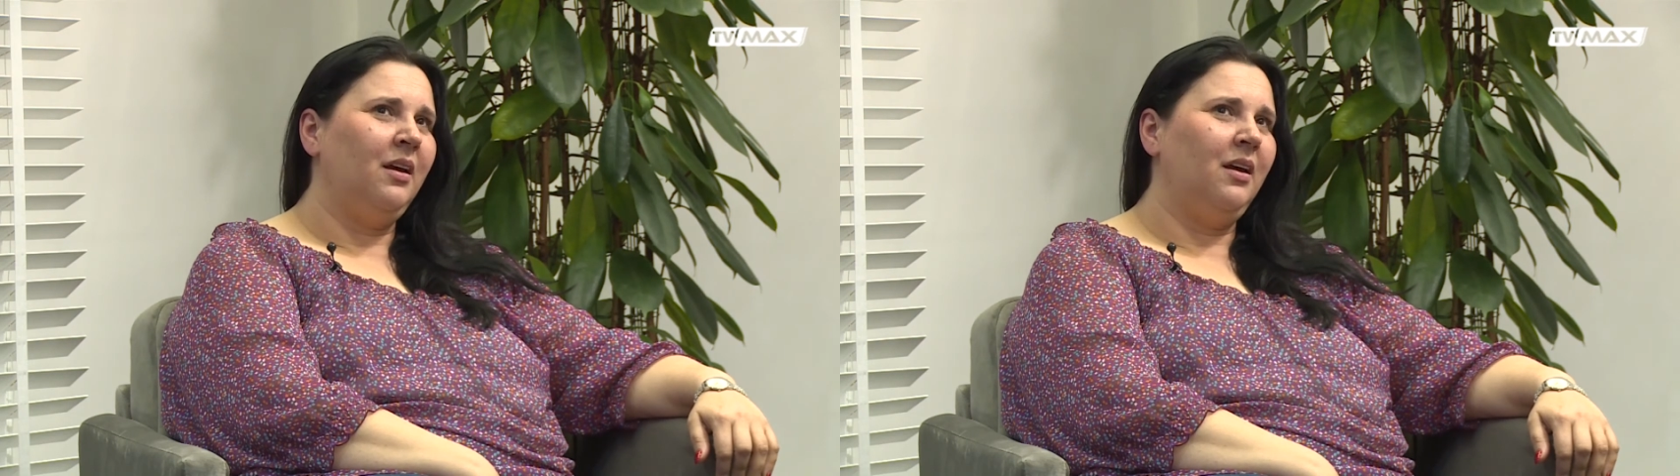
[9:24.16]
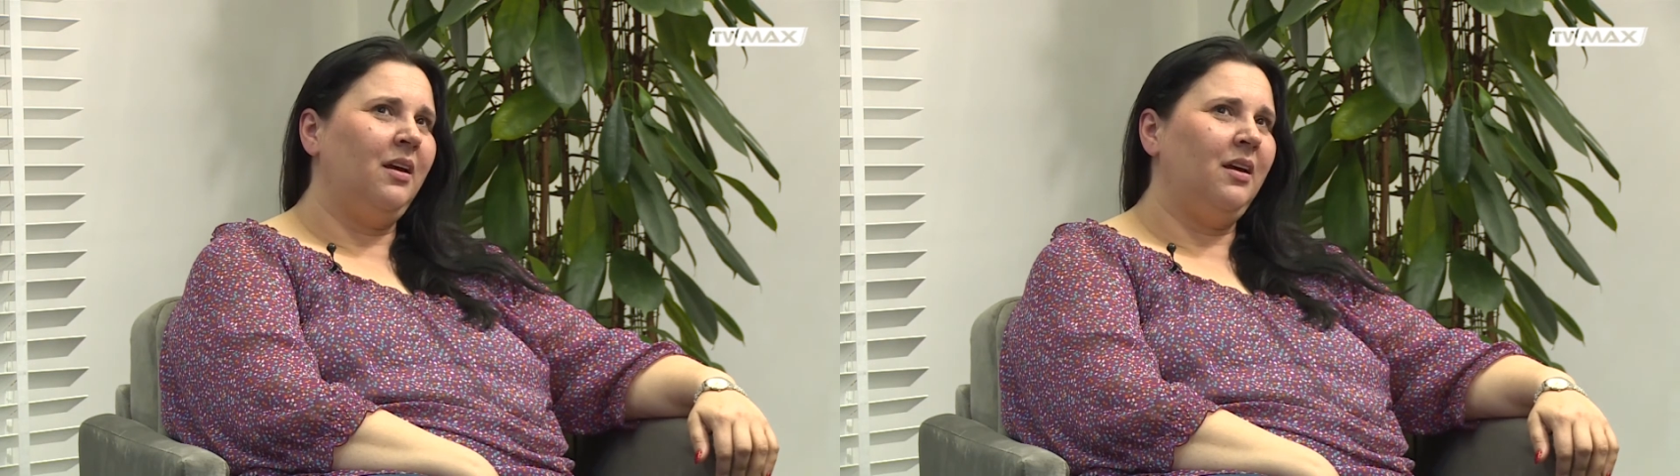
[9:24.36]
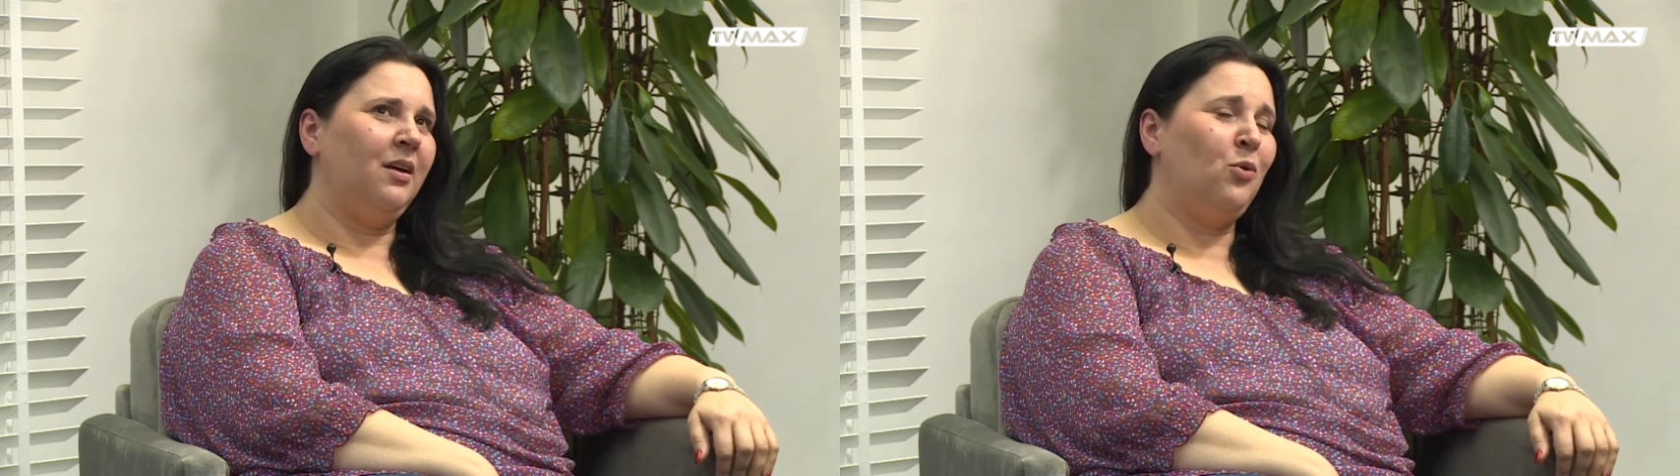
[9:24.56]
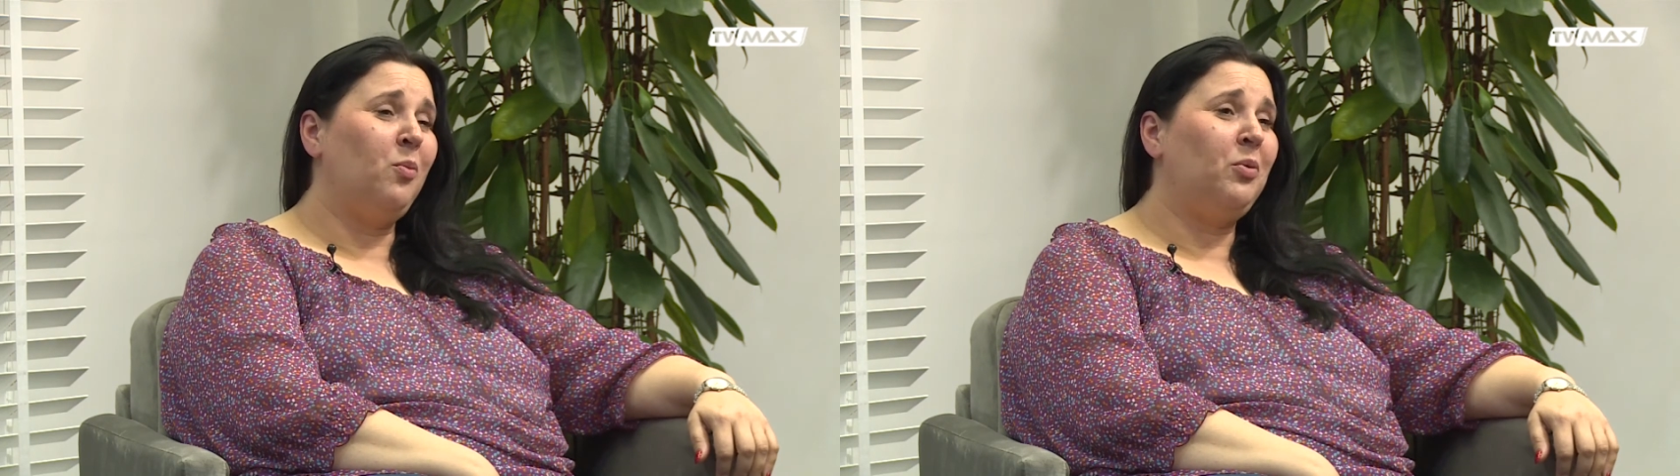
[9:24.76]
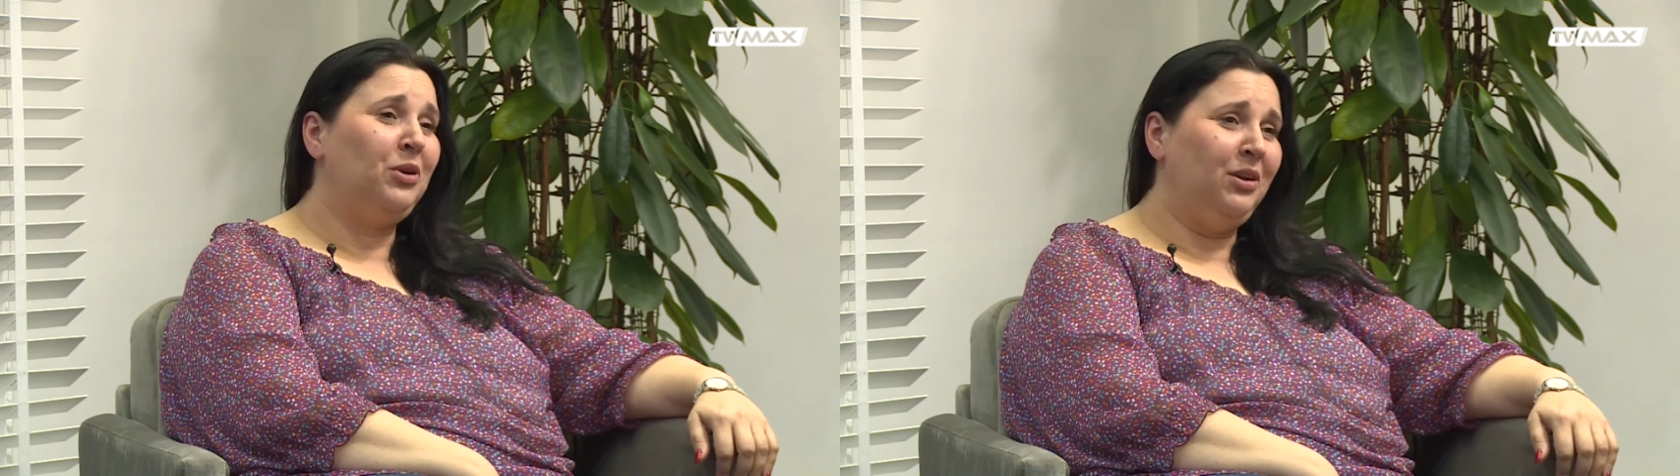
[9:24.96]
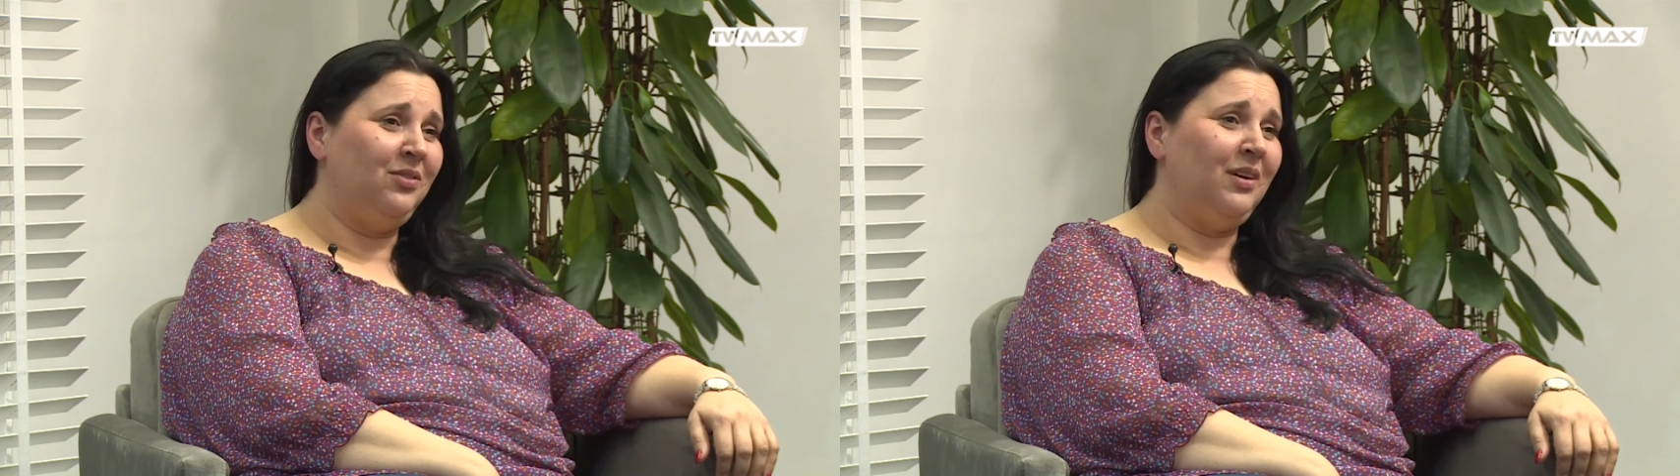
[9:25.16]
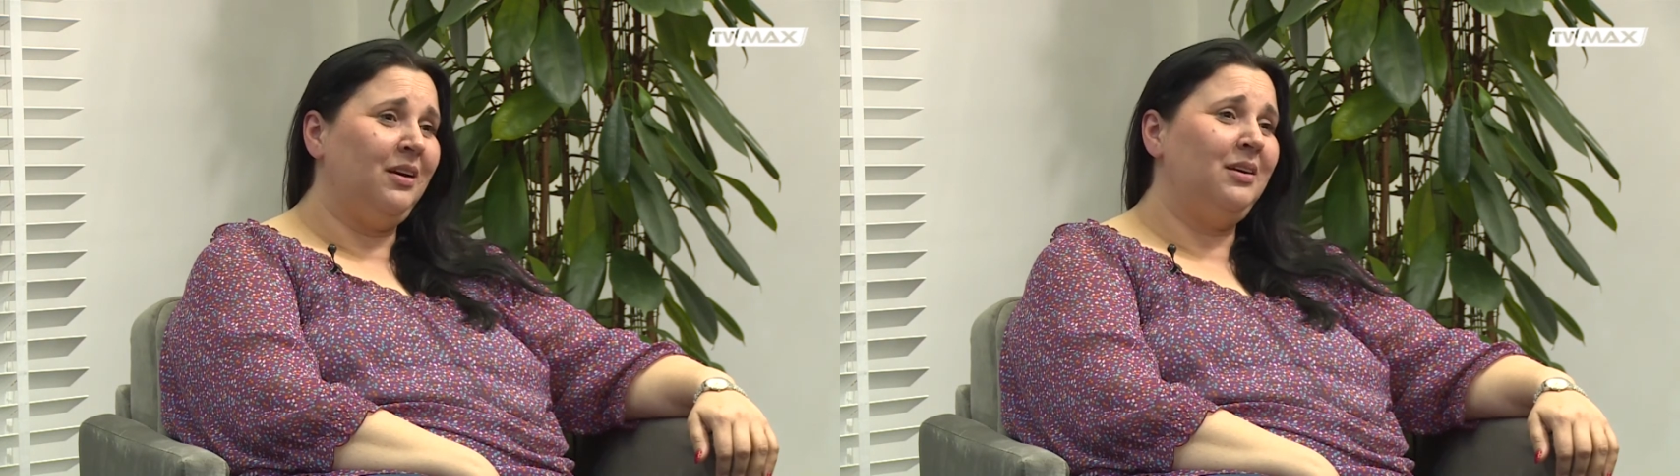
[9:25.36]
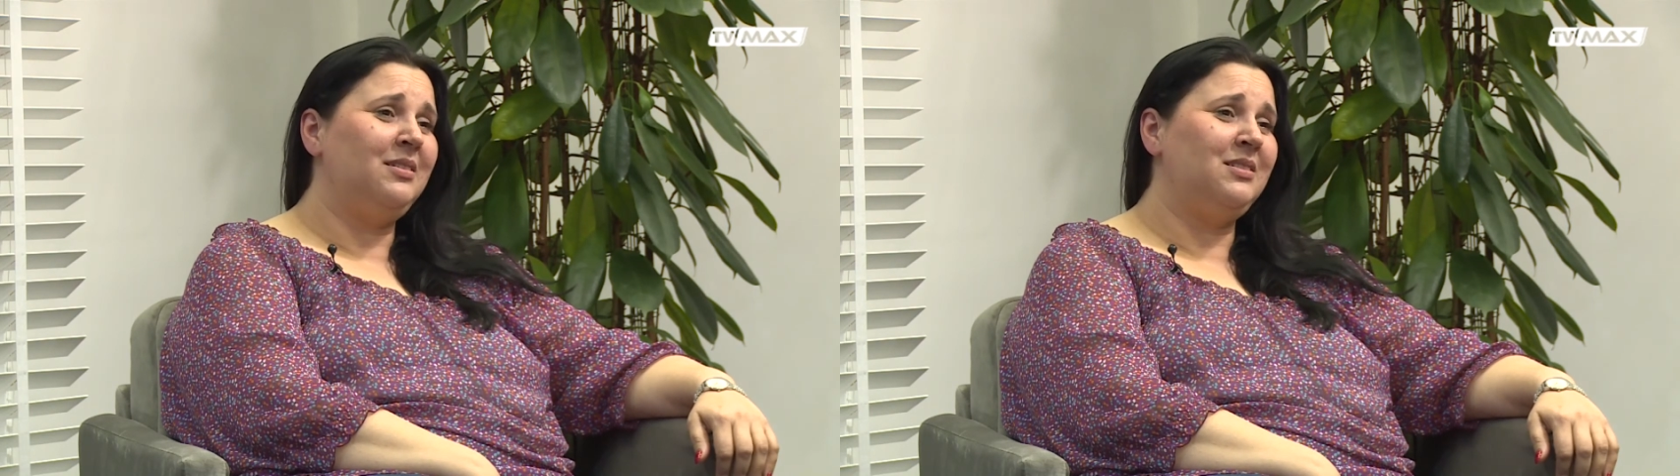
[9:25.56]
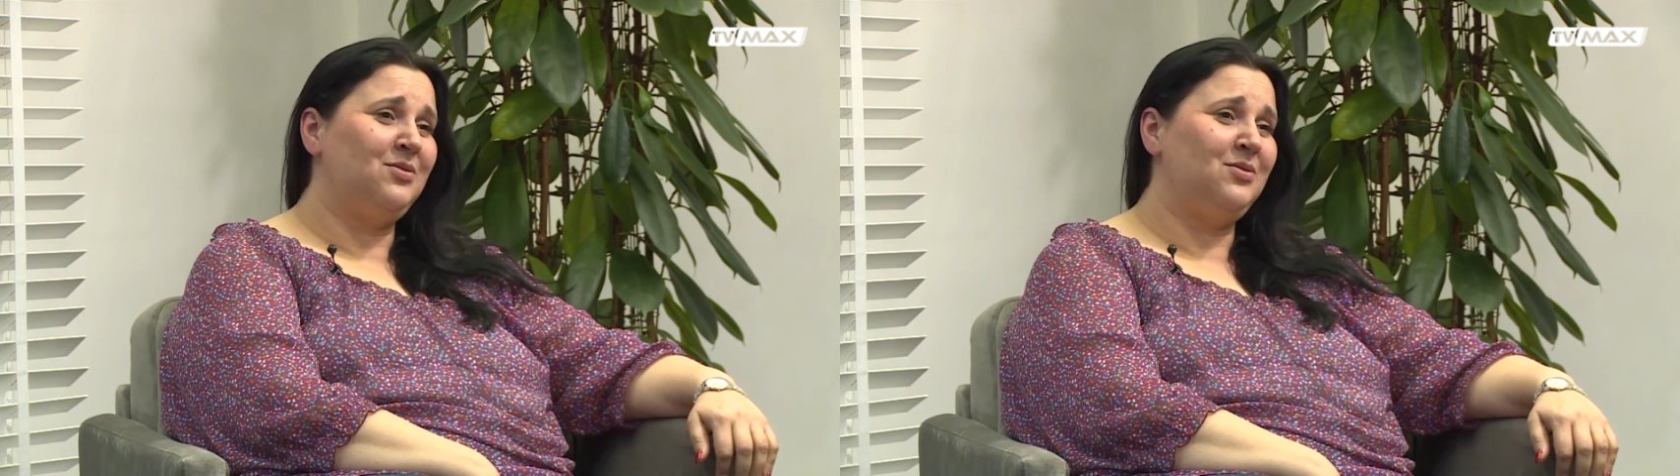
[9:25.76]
E, kłopotliwe ze